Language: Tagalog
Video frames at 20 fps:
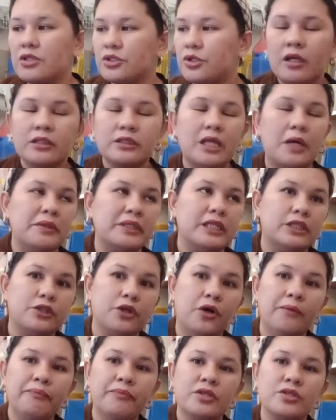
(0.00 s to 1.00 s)
So, tawag
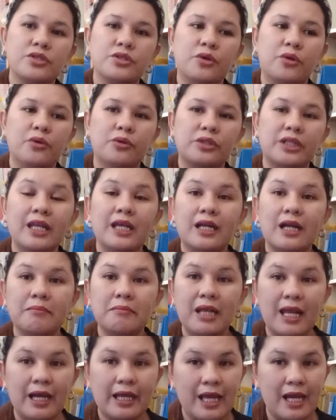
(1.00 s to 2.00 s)
dito, so
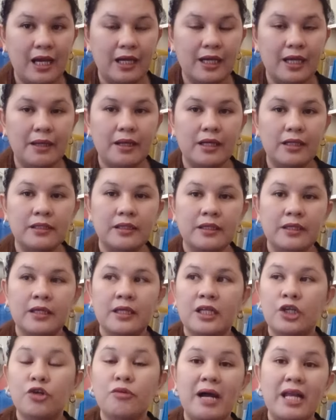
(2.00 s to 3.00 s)
talagang malaki ang uh,
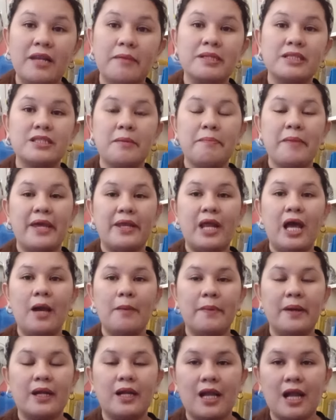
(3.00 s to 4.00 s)
lumalabas na pera
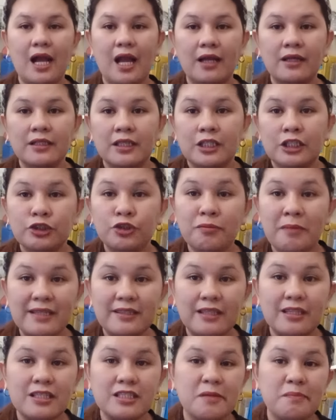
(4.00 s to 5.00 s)
kapag ka
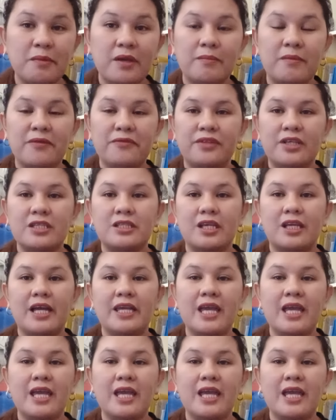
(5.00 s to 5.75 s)
dumadating si PMFTC.